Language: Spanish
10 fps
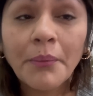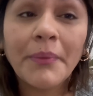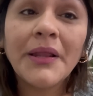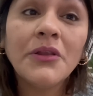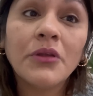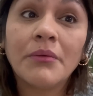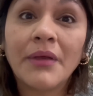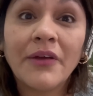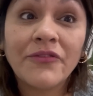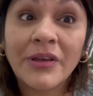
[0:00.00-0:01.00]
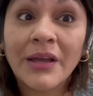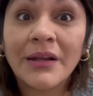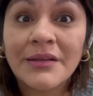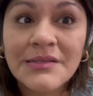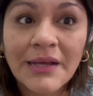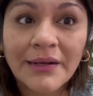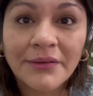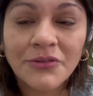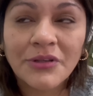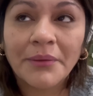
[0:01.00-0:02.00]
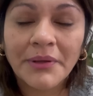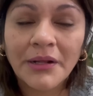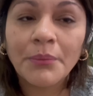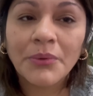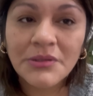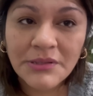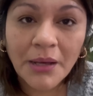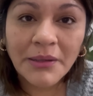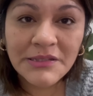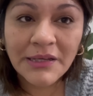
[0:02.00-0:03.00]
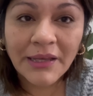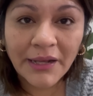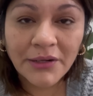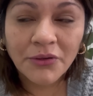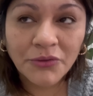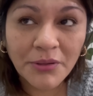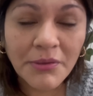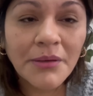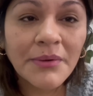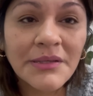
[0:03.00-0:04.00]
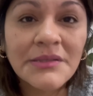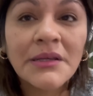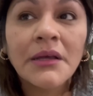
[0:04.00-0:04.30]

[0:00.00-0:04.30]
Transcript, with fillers: vienen todavía a fiscalizarte, o sea, viene la policía a chequear dónde vives,